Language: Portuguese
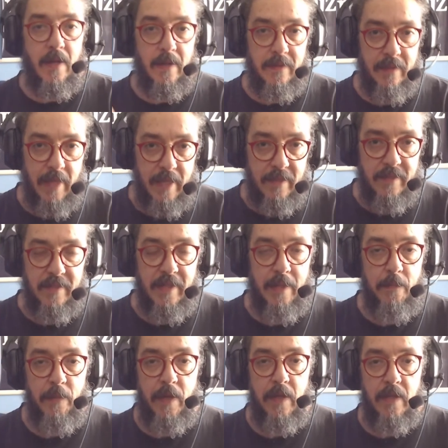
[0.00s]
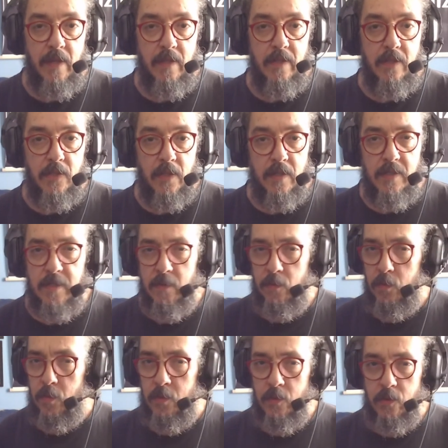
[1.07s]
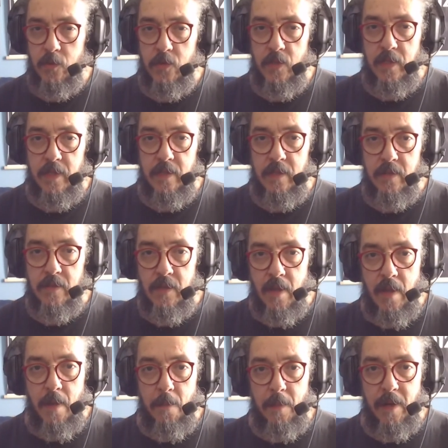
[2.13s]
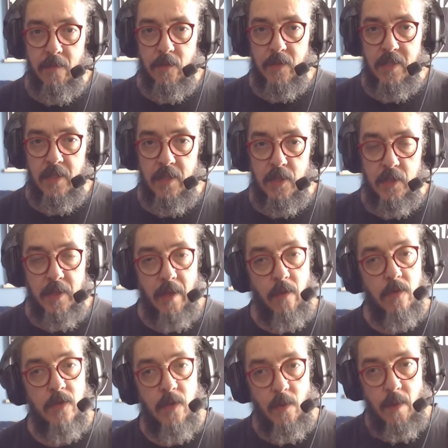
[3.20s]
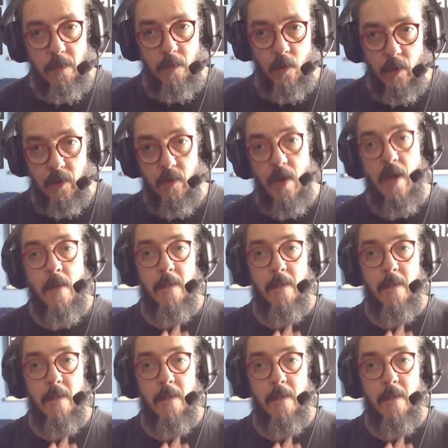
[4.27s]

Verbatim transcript: tem sempre aí na descrição todos os links para você deixar o seu apoio,